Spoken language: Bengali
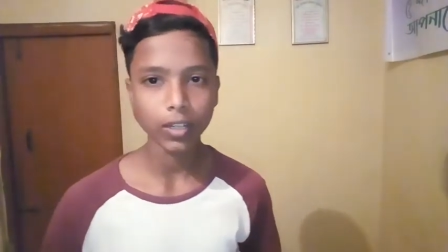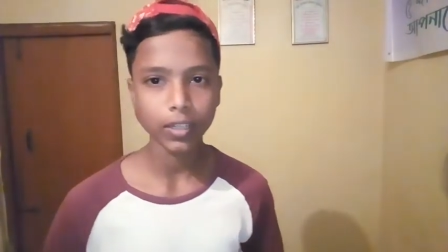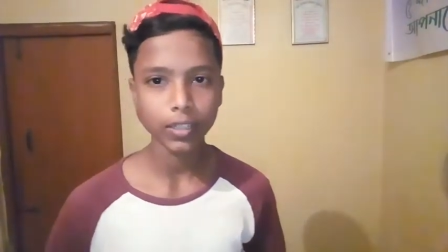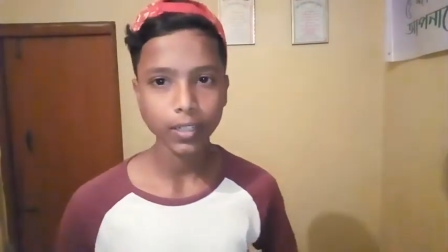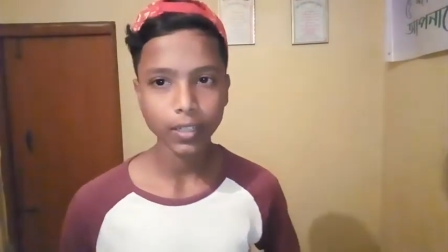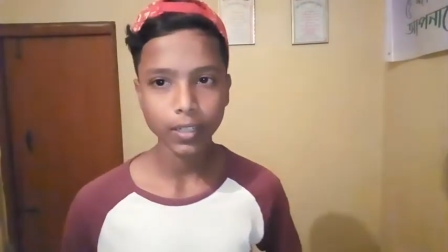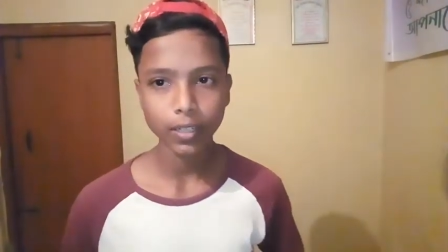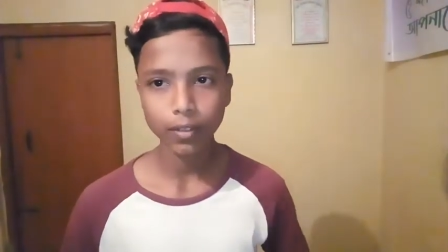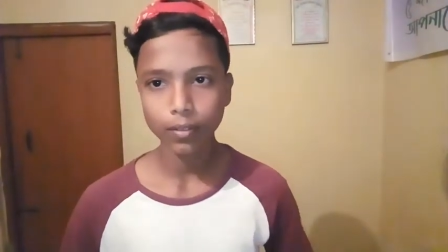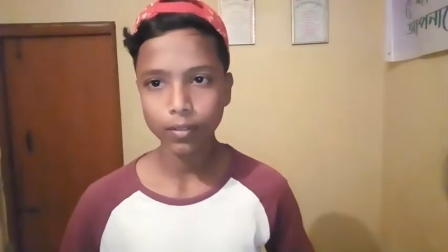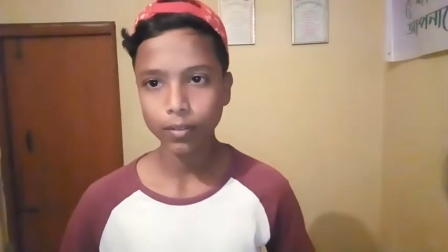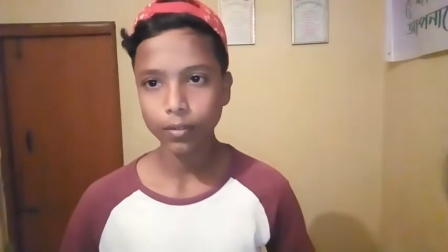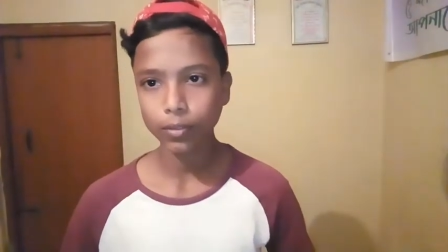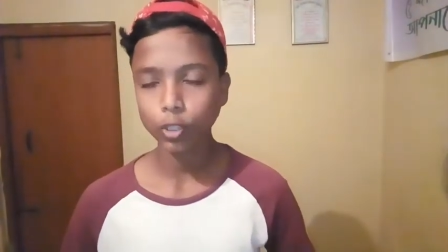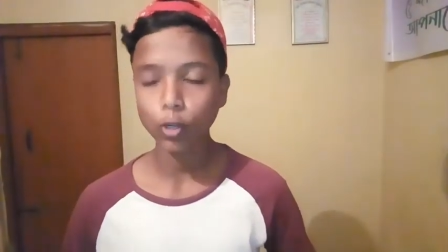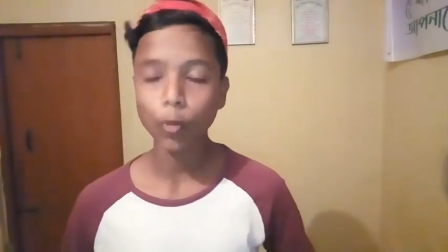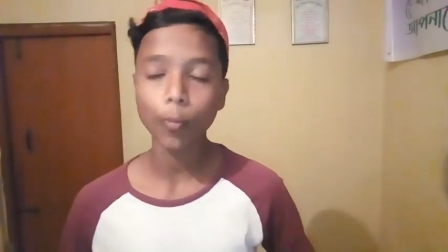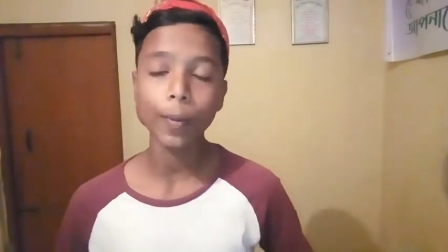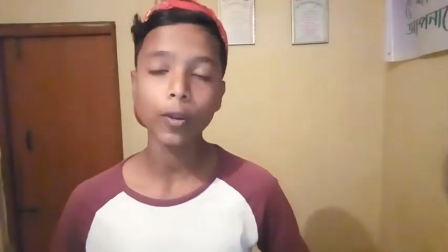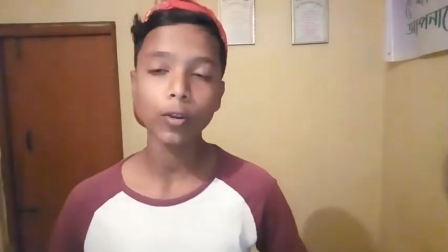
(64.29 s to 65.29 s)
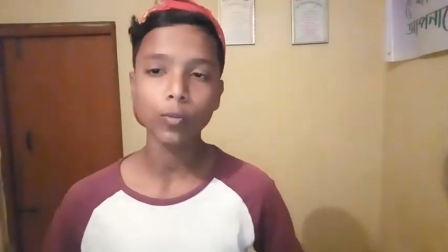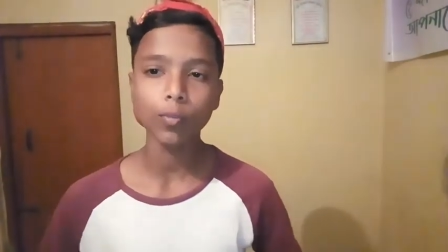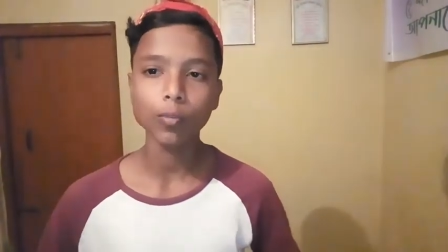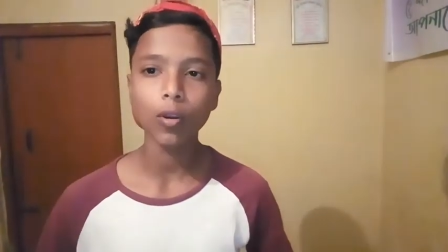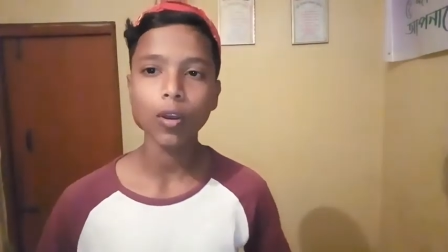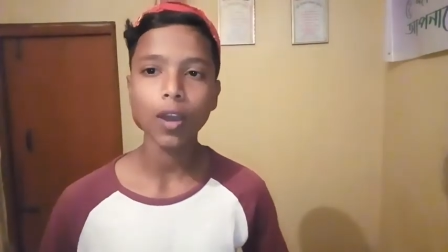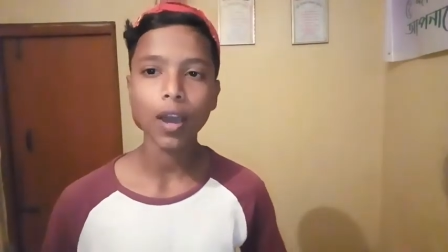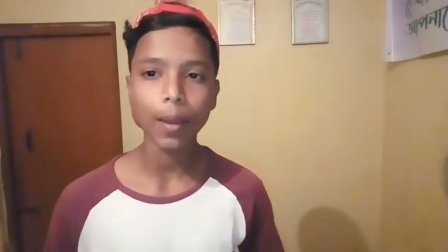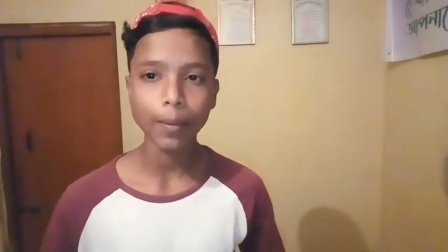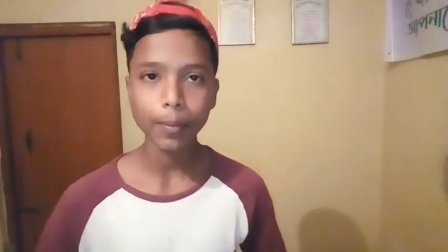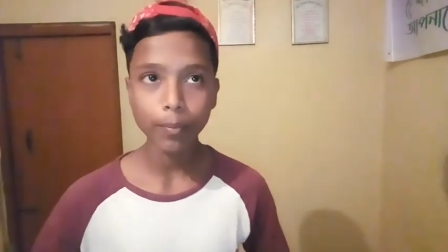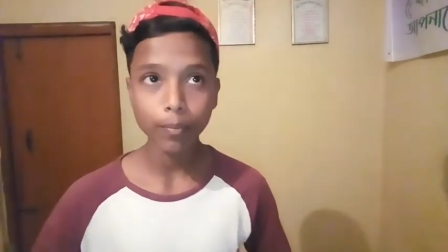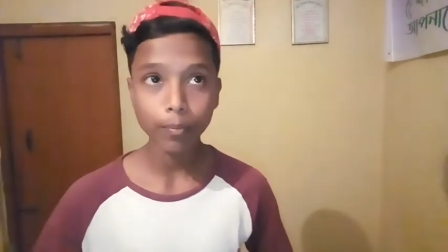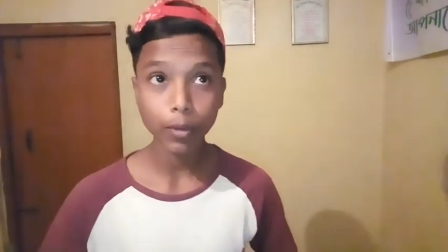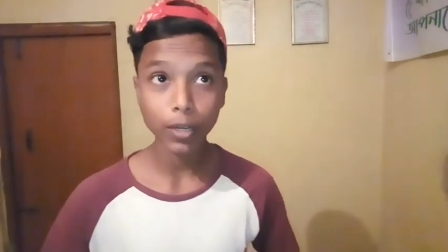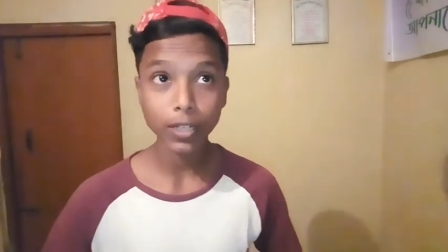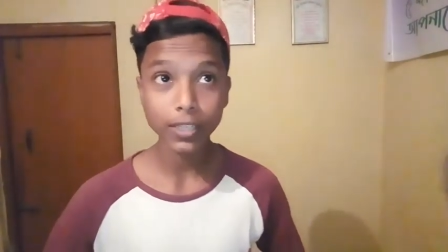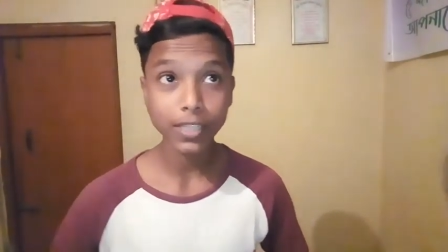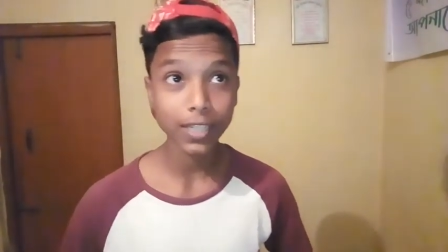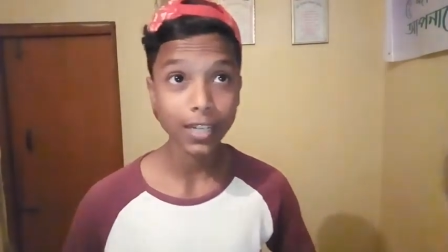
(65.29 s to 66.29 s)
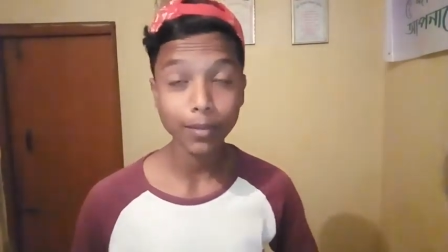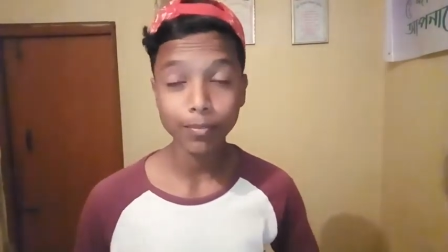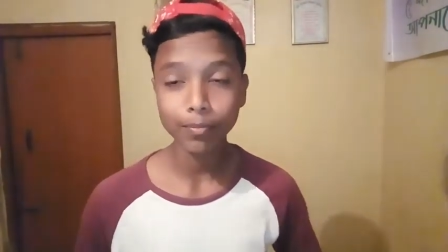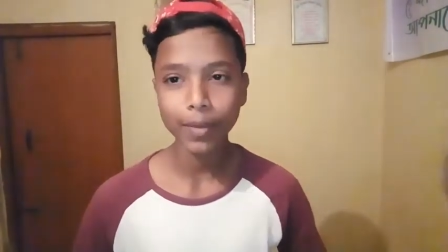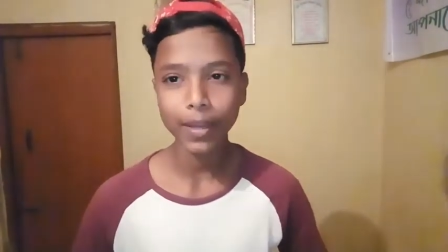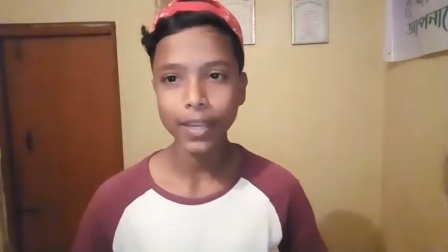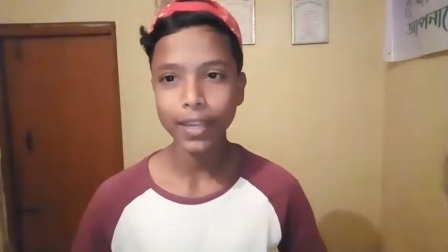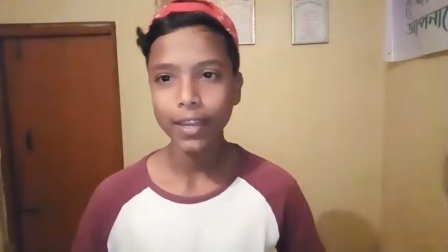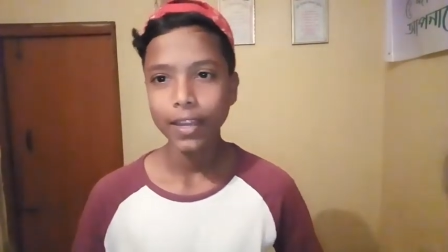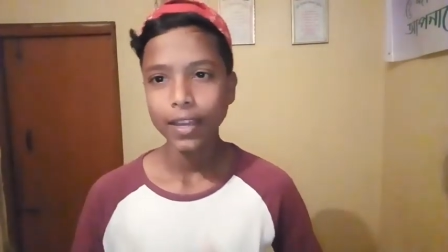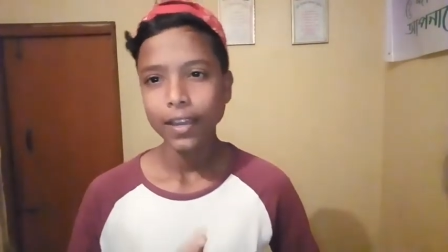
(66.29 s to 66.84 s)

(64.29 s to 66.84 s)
অনেকদিন টপে উঠবো আমি বলছিলাম ভাই